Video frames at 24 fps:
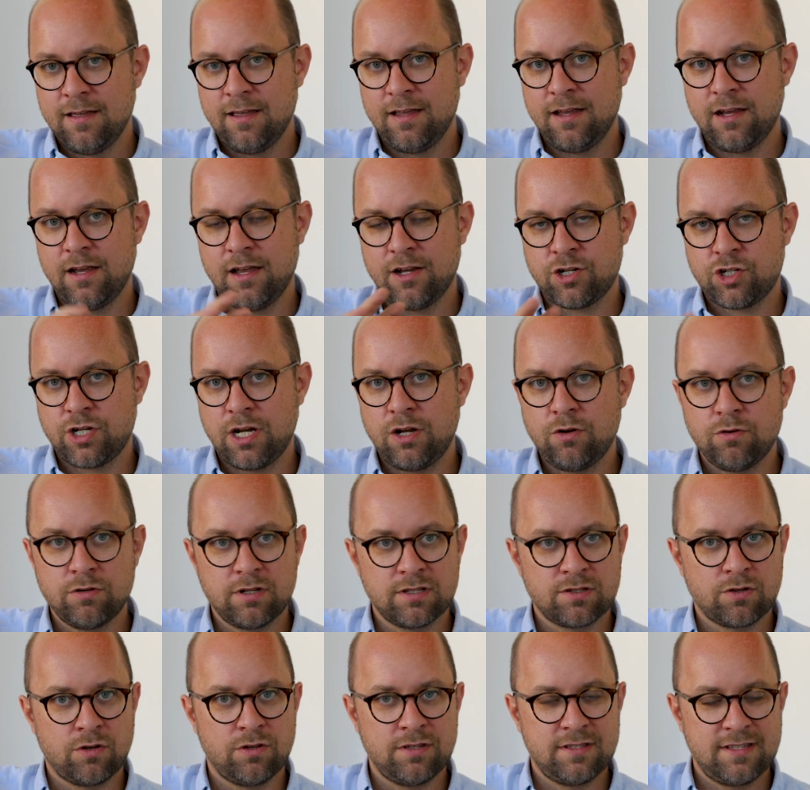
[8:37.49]
äh, Erstellung
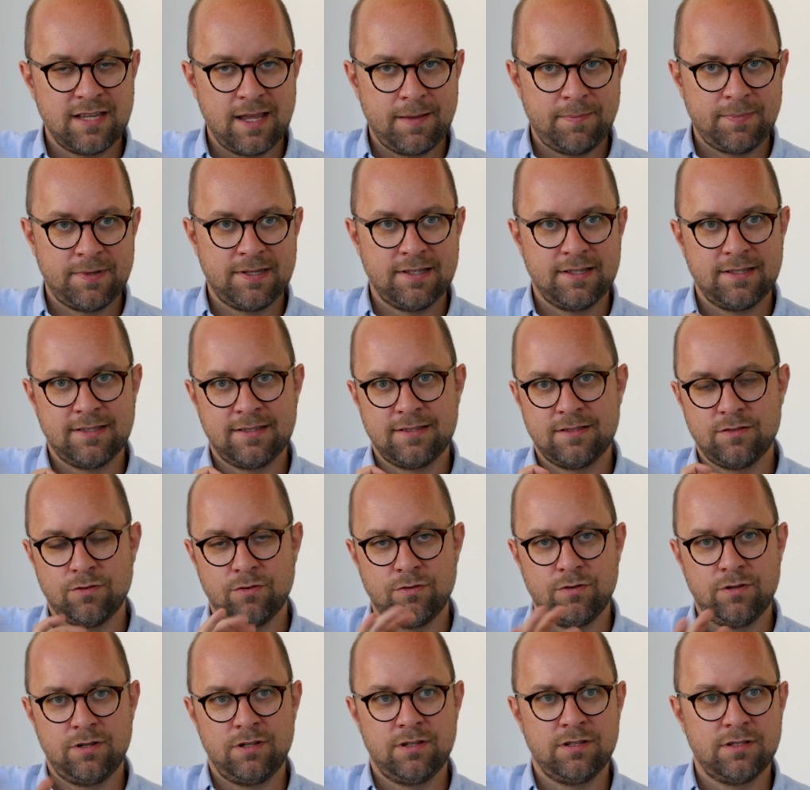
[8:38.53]
des Konzeptes
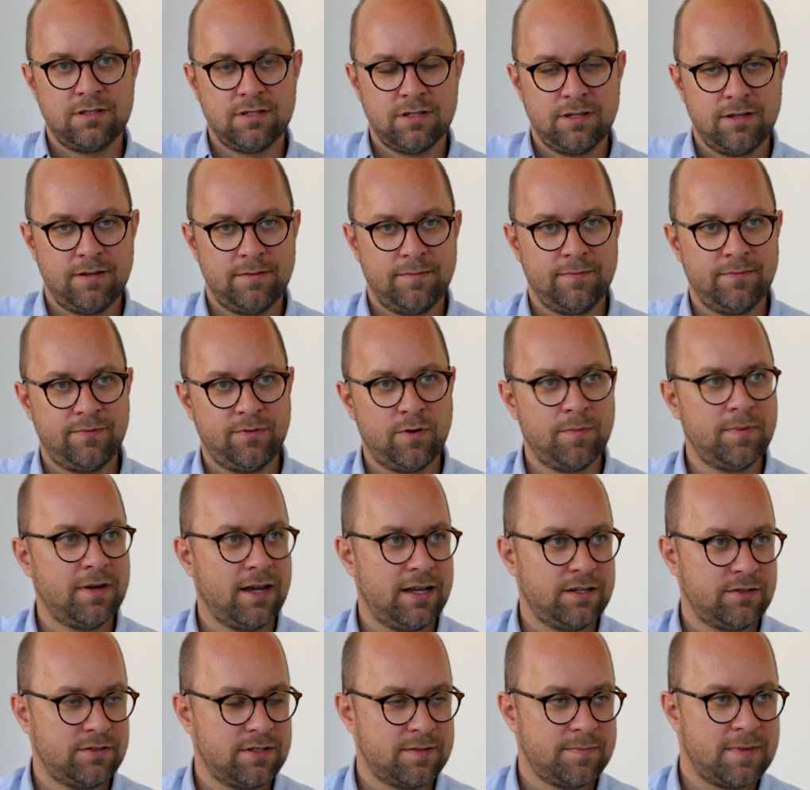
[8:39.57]
und ähm,
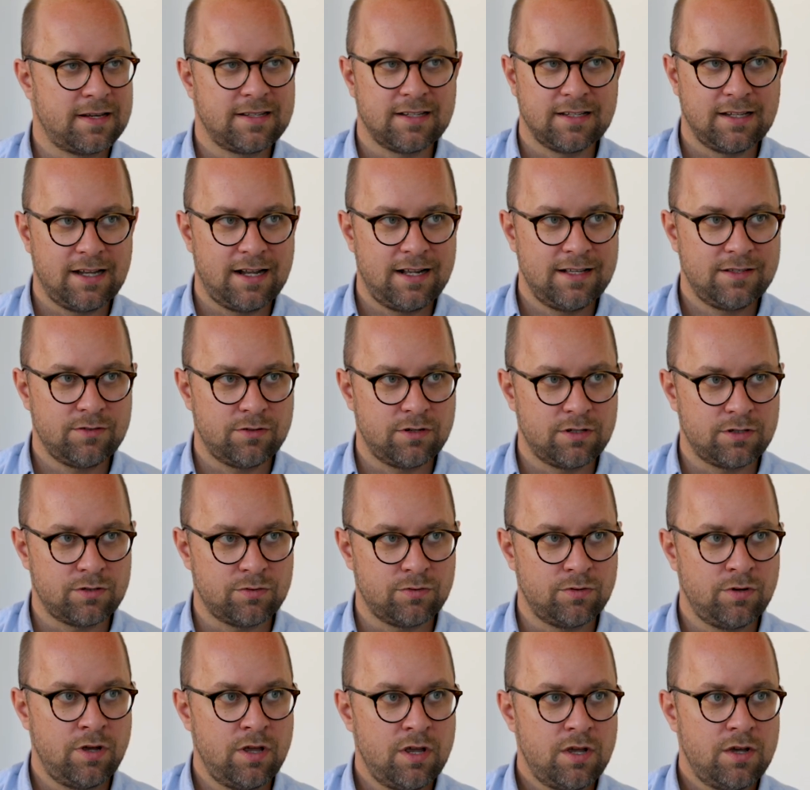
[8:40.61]
Vorbereitung des Materials oder
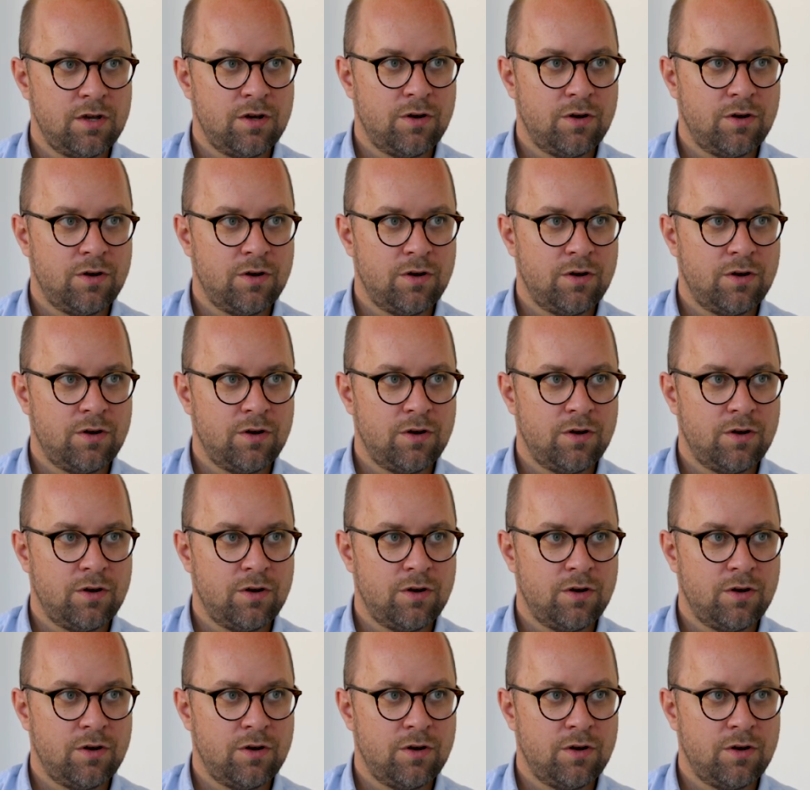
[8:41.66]
so.